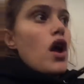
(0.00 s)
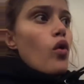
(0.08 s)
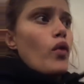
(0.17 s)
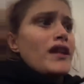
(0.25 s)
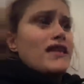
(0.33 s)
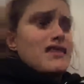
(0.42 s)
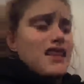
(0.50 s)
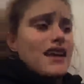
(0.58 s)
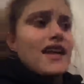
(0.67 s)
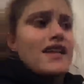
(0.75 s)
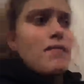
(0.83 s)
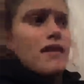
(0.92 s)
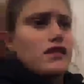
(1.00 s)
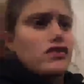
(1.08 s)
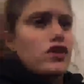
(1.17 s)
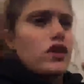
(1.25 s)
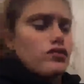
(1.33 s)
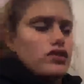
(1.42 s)
Quindi se Tancredi mette
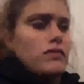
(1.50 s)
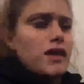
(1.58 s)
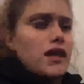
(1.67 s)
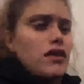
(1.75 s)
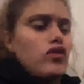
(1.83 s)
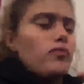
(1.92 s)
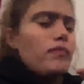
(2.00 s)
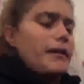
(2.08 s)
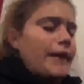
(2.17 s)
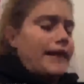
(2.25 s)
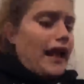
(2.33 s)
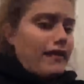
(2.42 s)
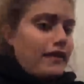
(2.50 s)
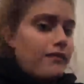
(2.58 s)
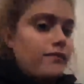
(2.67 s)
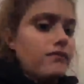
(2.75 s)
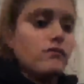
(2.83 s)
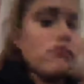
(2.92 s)
storie su di me non me le mandate.
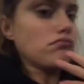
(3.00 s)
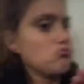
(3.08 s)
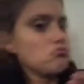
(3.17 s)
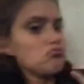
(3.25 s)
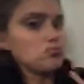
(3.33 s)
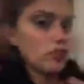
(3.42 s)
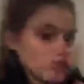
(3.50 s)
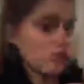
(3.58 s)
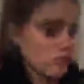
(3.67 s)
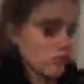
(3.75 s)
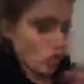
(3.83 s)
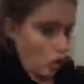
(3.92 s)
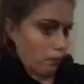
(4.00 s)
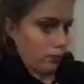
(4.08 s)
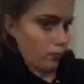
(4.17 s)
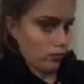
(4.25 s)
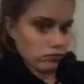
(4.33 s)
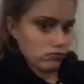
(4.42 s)
Stop.
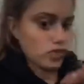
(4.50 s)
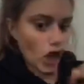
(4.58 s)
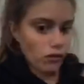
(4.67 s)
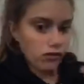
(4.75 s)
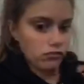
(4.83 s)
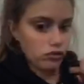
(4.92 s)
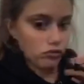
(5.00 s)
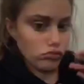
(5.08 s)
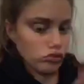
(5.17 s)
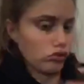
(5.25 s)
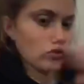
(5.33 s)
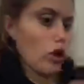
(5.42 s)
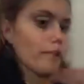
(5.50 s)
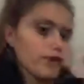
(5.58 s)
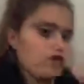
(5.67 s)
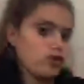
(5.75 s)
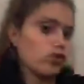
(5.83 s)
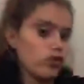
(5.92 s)
Cioè, non, non, non ho
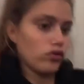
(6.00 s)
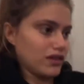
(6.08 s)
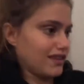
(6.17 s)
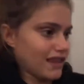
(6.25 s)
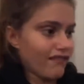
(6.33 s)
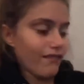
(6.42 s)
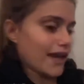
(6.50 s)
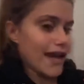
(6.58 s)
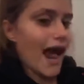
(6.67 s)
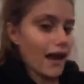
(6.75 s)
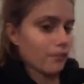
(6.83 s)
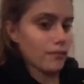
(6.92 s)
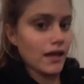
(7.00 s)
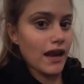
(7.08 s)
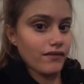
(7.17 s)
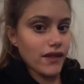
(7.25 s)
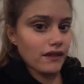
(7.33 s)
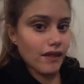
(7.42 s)
bisogno di, di, avvelenarmi la
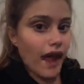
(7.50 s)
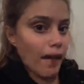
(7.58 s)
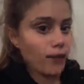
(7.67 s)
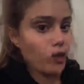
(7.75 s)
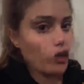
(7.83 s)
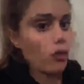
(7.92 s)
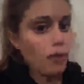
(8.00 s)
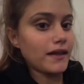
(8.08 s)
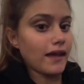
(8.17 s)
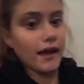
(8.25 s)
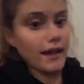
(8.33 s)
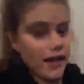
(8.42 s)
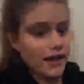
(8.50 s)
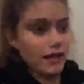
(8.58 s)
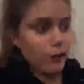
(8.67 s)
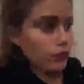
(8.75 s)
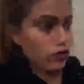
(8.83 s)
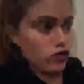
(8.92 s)
vita per colpa di Tancredi che
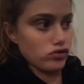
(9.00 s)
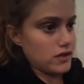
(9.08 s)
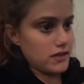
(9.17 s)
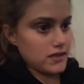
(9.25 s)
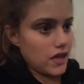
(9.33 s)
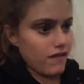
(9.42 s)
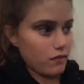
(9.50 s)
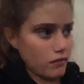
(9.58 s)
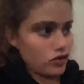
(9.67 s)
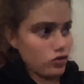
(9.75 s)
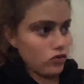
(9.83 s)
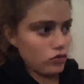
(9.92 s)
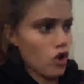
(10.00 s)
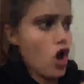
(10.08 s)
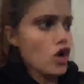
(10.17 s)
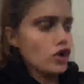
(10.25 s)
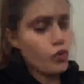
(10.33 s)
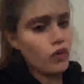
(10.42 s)
piuttosto di scrivermi su,
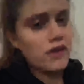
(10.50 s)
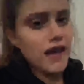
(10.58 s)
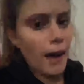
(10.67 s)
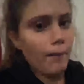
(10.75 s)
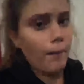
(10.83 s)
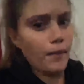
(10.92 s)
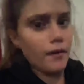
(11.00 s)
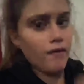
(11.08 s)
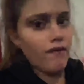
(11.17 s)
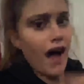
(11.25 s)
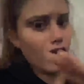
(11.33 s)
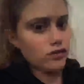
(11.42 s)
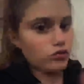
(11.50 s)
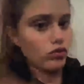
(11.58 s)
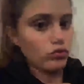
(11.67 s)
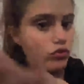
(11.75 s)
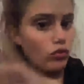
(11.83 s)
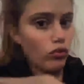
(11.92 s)
su Whatsapp eh, va
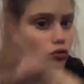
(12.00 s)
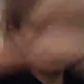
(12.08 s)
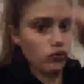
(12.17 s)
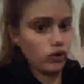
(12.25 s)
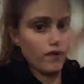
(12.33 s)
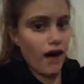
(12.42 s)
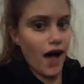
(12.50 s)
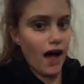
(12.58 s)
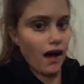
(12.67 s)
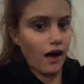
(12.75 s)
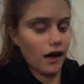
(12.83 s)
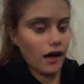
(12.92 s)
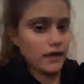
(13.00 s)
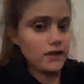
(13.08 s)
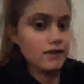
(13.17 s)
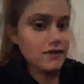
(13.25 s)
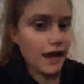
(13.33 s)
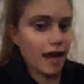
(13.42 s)
su dove va
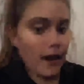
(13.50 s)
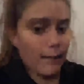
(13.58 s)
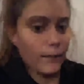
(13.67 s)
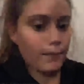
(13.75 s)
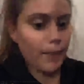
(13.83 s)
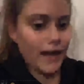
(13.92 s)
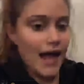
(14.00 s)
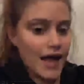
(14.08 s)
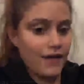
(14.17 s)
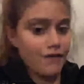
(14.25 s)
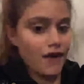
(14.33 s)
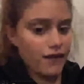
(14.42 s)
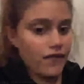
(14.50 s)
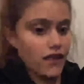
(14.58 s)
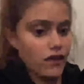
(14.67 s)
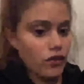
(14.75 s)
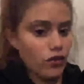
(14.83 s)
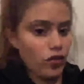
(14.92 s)
Instagram a parlare, fare
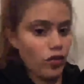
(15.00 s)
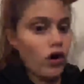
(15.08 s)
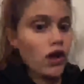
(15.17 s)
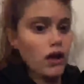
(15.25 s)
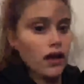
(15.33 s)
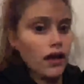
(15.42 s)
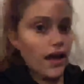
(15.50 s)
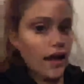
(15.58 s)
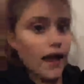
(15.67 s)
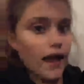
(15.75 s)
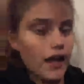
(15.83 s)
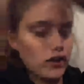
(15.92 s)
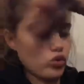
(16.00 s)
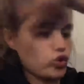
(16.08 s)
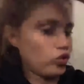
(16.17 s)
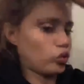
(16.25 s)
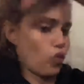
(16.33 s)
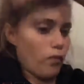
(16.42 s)
video eh, su
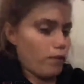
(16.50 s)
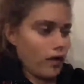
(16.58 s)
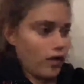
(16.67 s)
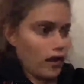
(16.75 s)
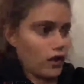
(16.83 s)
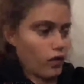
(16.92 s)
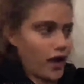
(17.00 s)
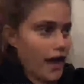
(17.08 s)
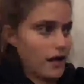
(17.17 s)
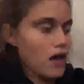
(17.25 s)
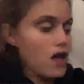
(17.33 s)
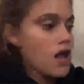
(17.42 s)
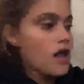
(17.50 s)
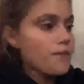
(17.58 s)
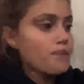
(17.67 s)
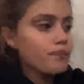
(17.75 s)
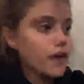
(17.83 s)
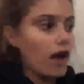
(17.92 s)
YouTube e eh, ok.
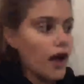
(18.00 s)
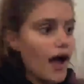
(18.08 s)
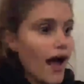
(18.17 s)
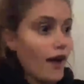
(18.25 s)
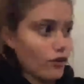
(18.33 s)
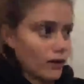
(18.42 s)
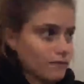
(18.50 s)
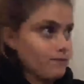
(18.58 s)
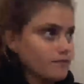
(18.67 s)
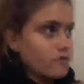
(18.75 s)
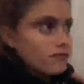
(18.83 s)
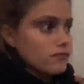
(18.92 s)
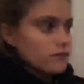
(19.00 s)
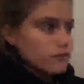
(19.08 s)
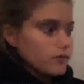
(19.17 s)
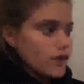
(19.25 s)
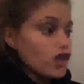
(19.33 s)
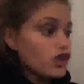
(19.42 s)
Allora,
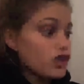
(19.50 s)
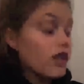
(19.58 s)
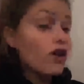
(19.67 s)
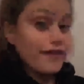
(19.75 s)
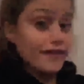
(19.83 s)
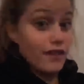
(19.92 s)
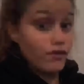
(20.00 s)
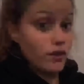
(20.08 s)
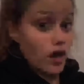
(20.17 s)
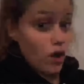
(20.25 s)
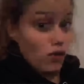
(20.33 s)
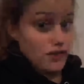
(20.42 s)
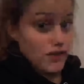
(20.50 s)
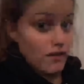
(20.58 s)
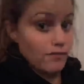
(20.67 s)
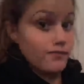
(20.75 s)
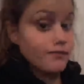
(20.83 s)
ci tengo a dirvi una cosa.